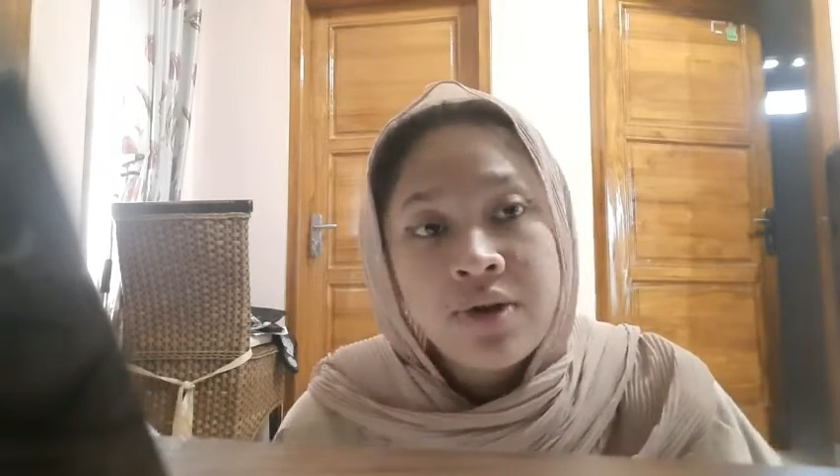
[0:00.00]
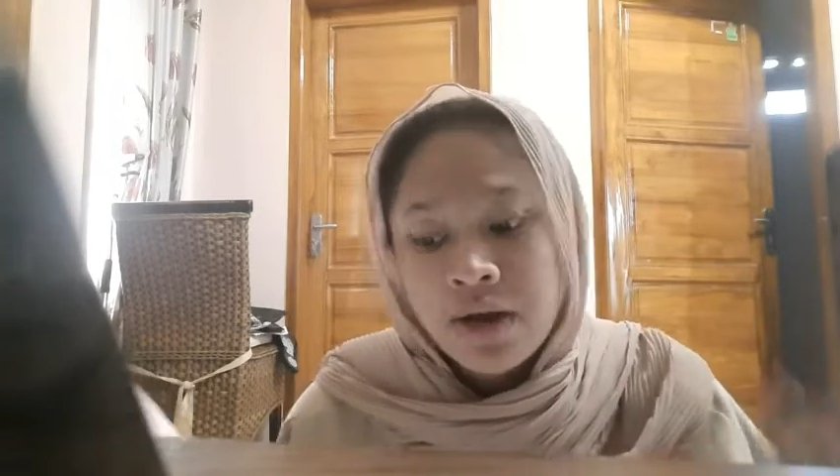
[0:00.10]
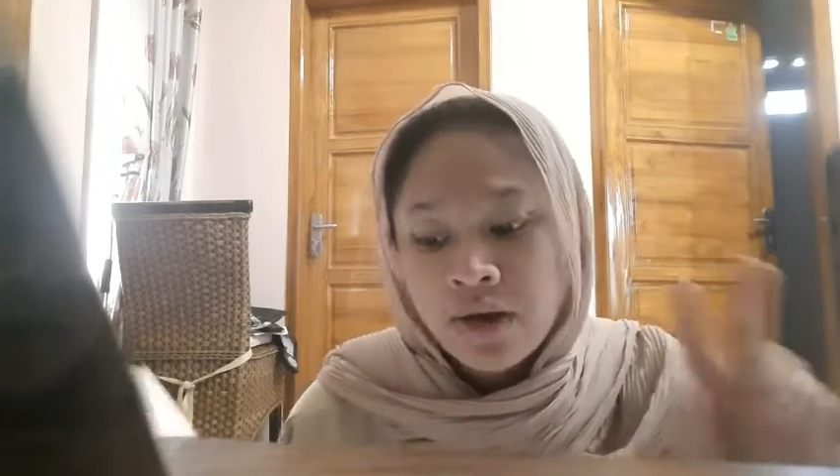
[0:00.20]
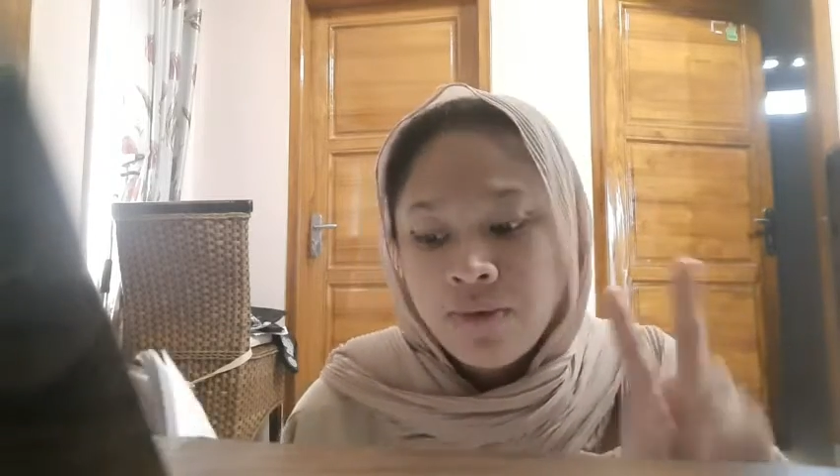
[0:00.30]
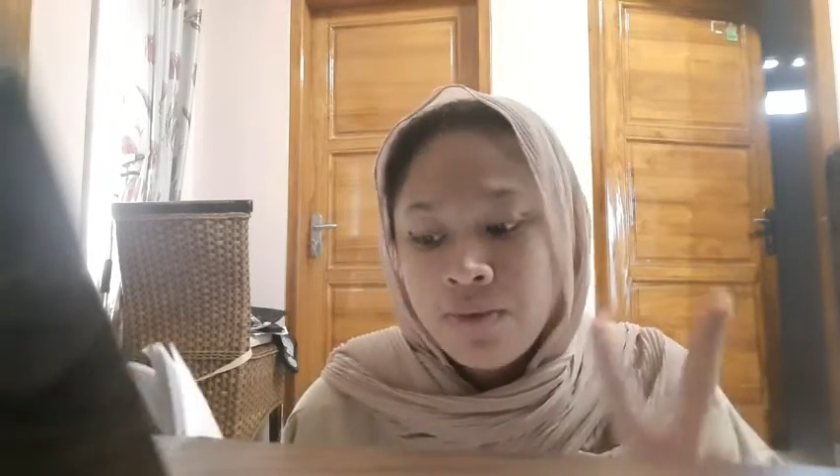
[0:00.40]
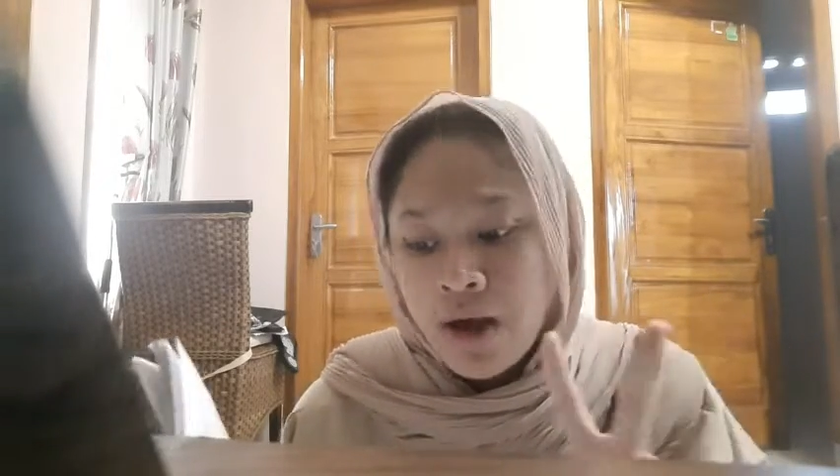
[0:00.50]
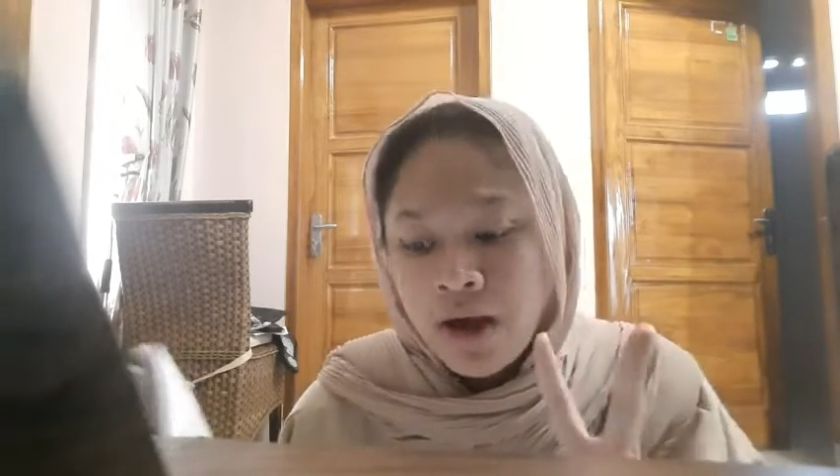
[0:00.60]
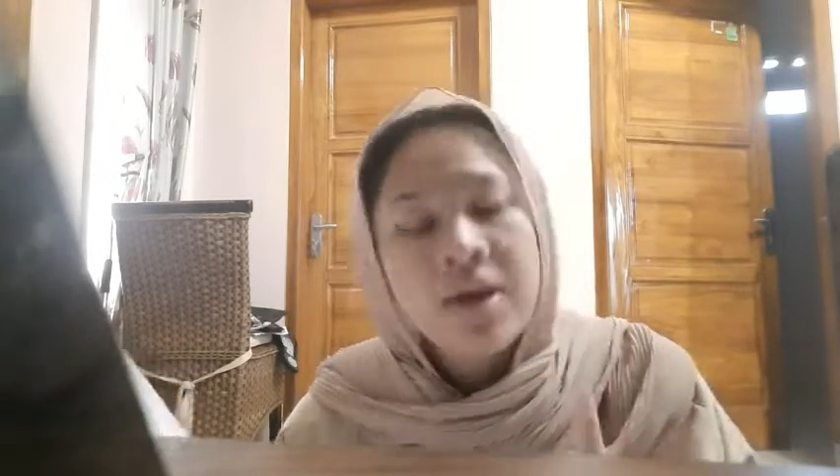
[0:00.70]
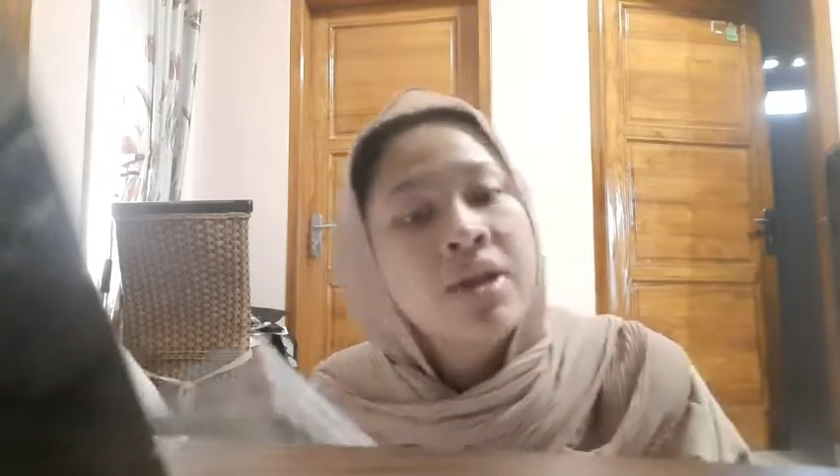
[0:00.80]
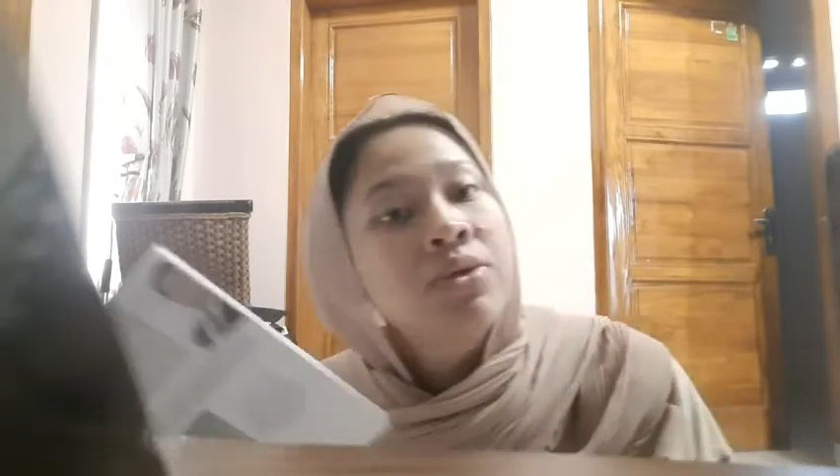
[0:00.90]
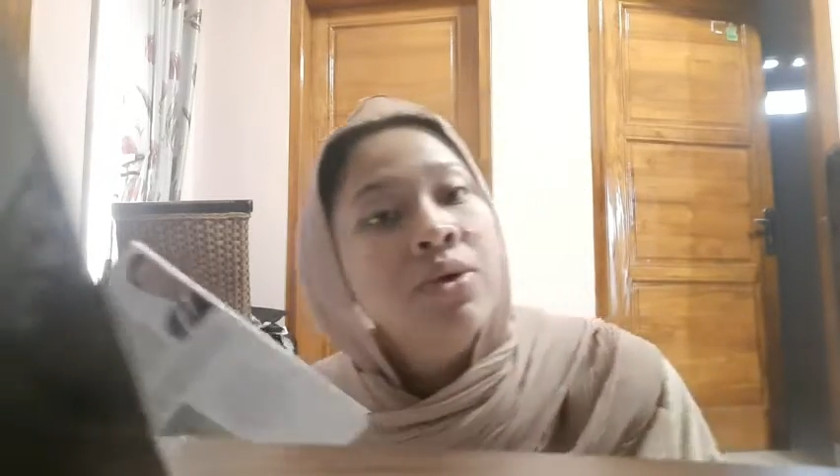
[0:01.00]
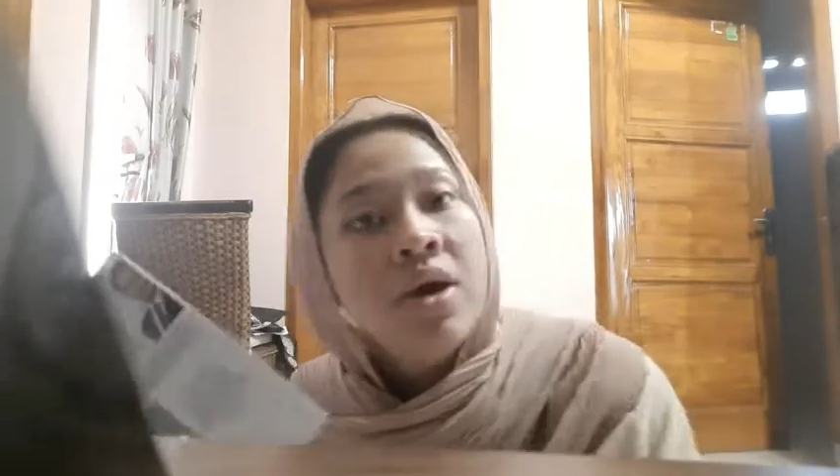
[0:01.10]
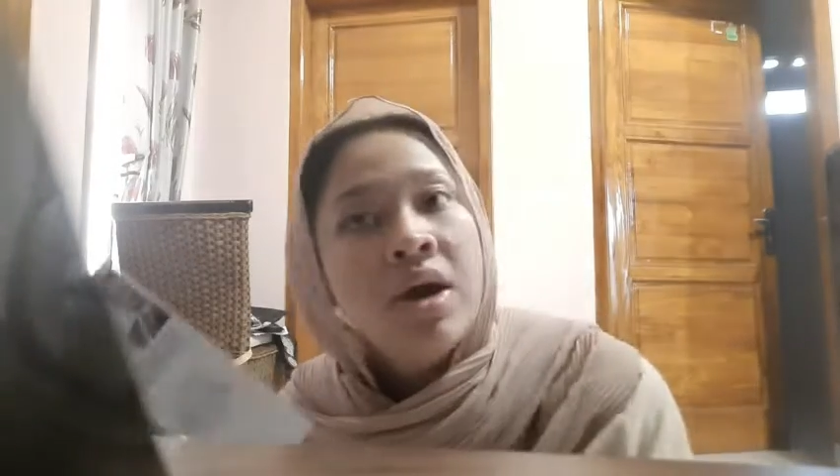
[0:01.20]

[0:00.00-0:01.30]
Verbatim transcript: yang kedua yaitu